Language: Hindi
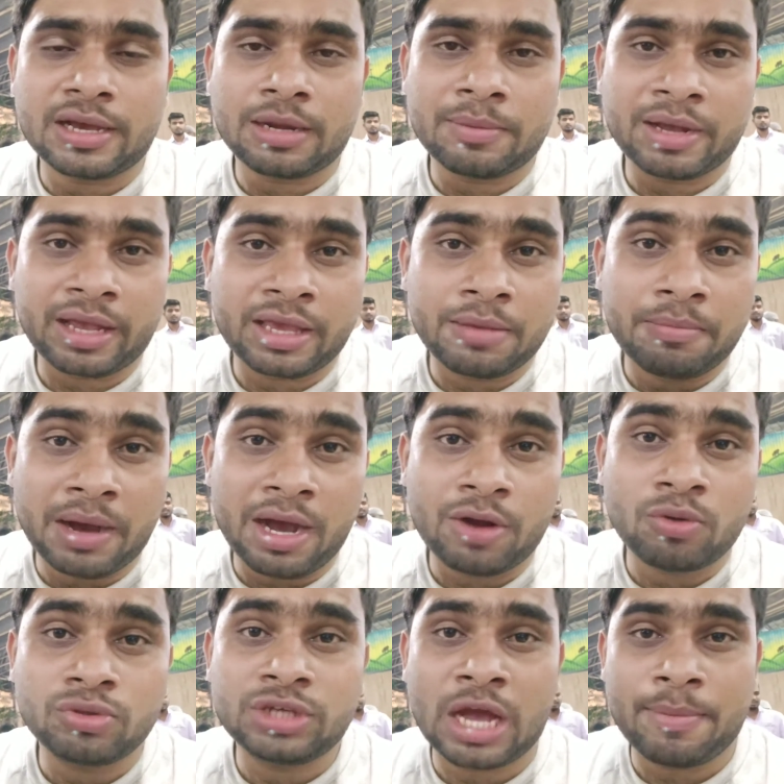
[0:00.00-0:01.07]
अगर मैं कहीं
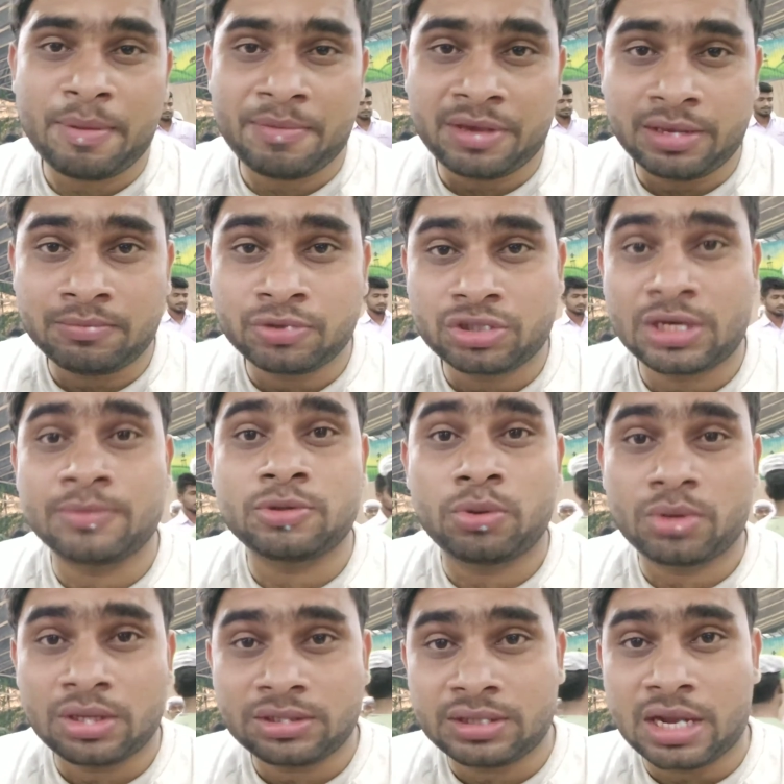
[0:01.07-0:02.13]
बाहर हूँ जहाँ पे मुस्लिम्स
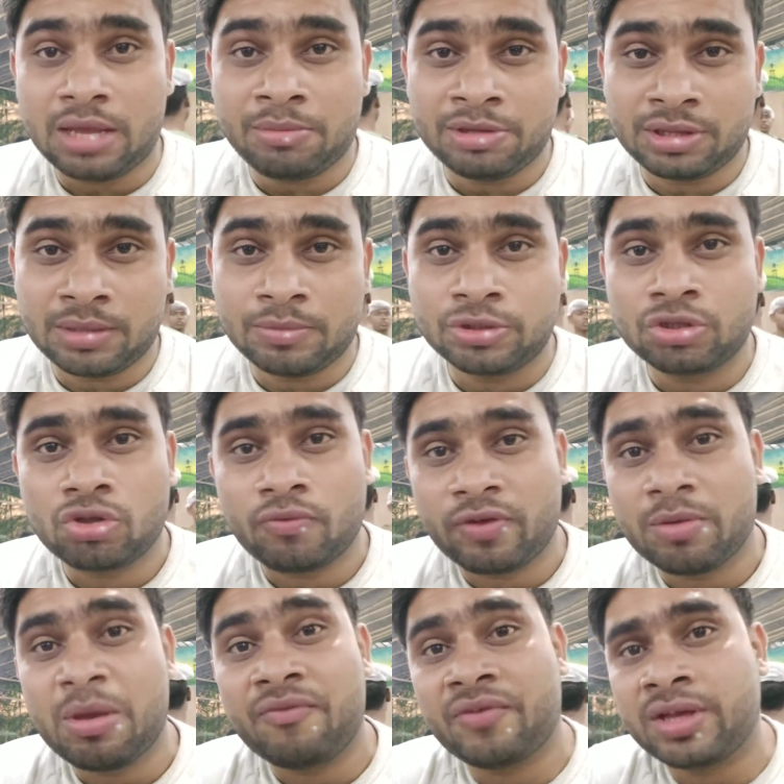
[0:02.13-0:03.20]
होटल्स नहीं मिलते मुझे तो
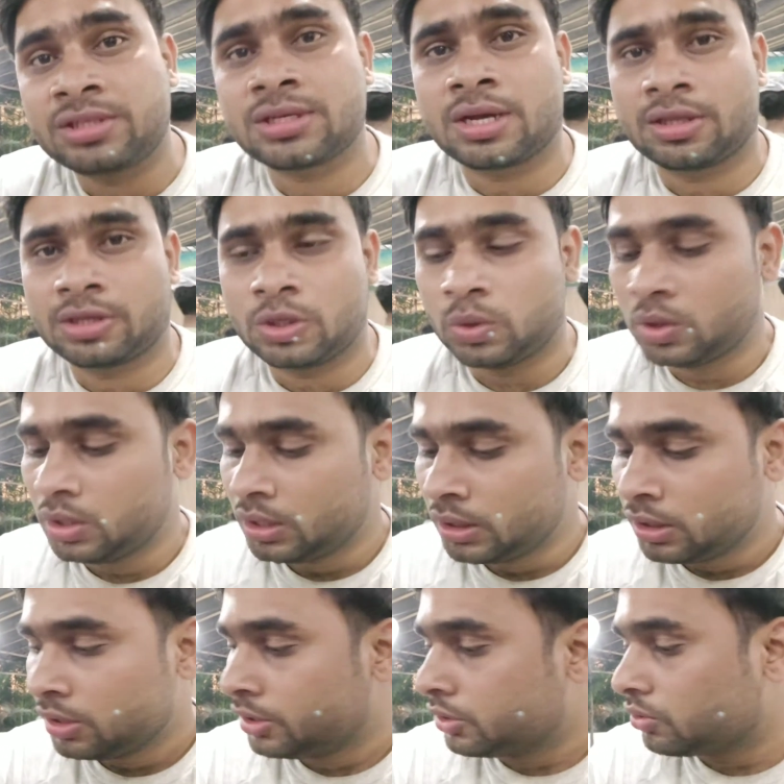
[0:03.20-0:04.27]
फिर मैं वेज खाता
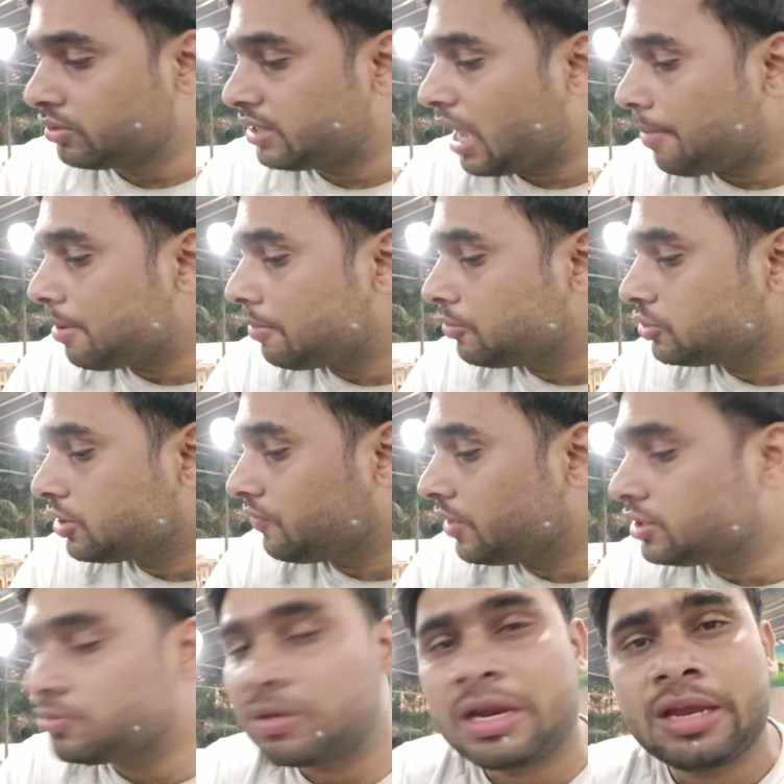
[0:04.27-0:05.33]
हूँ तो यहाँ पे मुझे
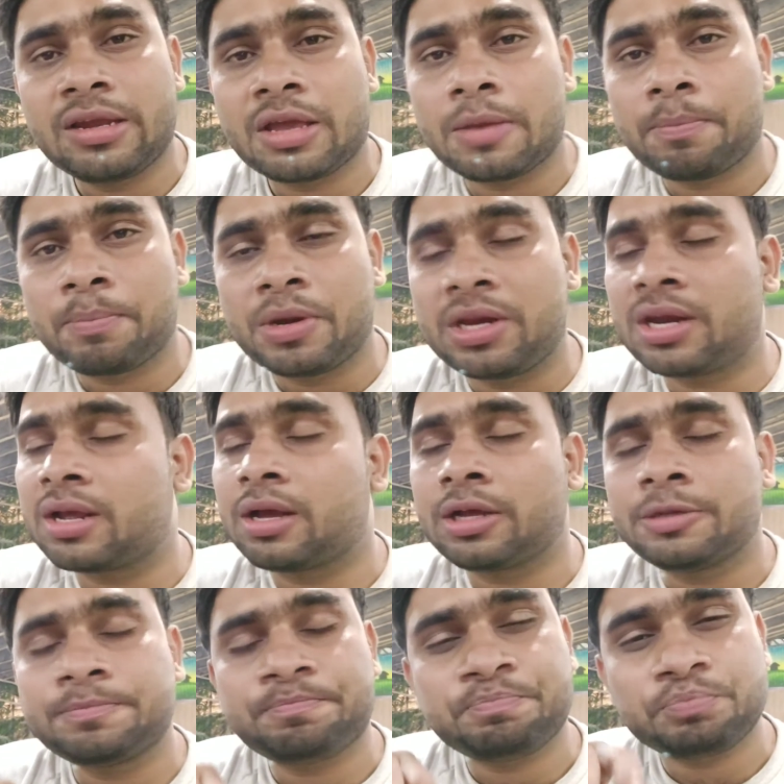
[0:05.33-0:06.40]
वेज मिला लेकिन पनीर का